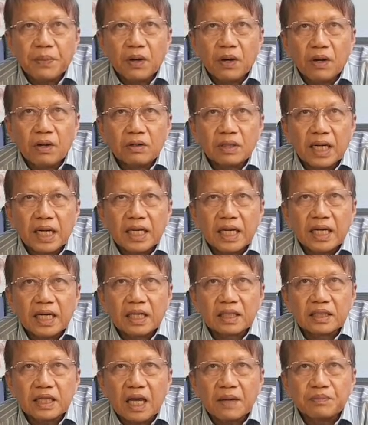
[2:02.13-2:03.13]
po, gaya
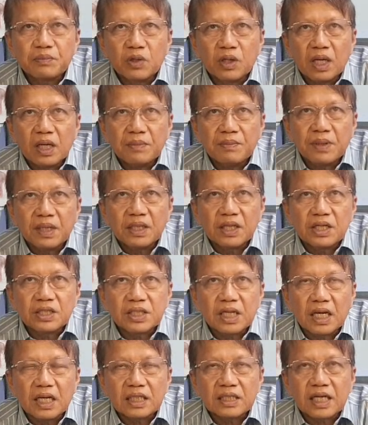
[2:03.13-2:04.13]
ng type 2 diabetes,
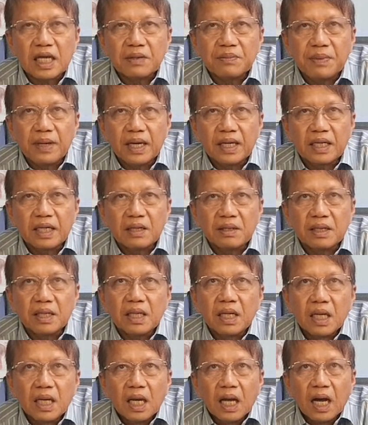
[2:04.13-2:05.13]
ang acai berry
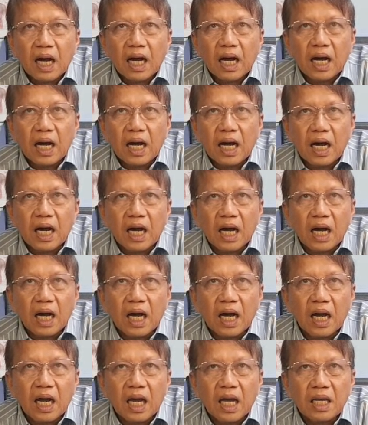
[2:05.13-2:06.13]

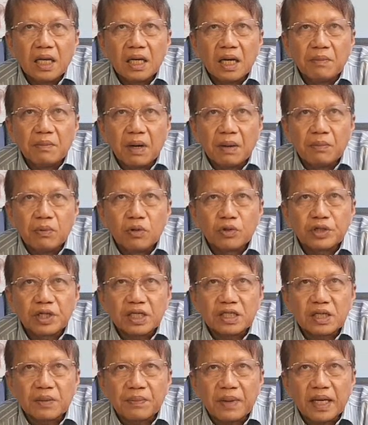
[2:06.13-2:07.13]
ay
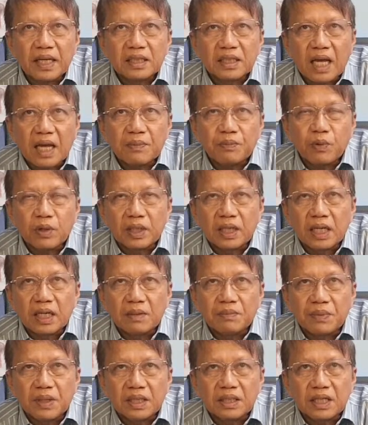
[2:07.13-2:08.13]
mabuti sa may type 1
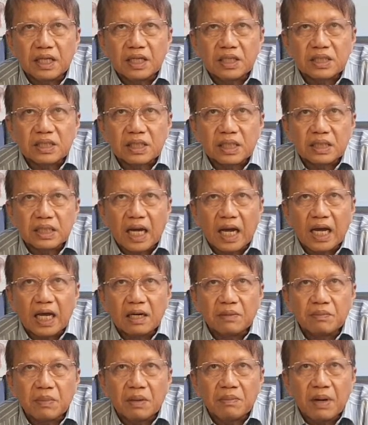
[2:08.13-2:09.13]
diabetes
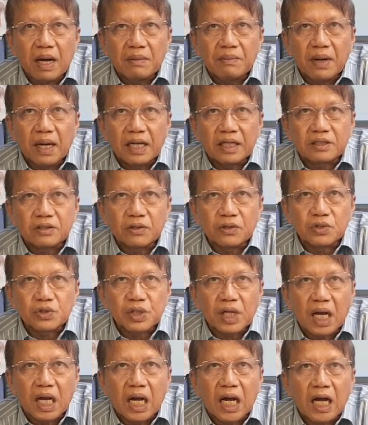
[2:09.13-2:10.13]
dahil mababa ito
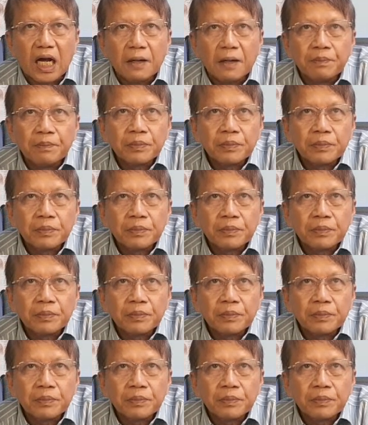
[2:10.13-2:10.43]
sa